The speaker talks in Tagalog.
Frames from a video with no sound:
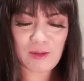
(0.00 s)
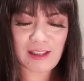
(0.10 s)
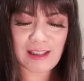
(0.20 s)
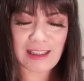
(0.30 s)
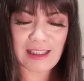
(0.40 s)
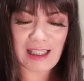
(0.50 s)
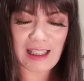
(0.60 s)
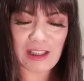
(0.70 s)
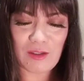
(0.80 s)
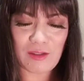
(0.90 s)
So, titignan
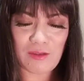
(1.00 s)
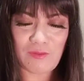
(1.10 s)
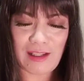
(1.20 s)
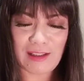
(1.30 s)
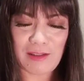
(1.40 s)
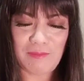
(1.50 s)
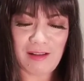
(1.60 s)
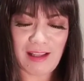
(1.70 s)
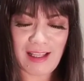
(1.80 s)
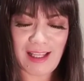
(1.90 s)
natin kung effective
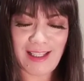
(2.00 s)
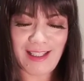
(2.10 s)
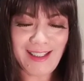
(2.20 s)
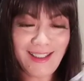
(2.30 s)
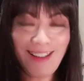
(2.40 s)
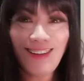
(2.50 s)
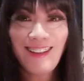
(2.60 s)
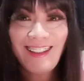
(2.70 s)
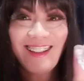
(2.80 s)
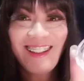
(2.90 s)
na. Ayan, ang
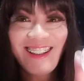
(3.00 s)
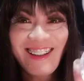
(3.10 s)
ganda.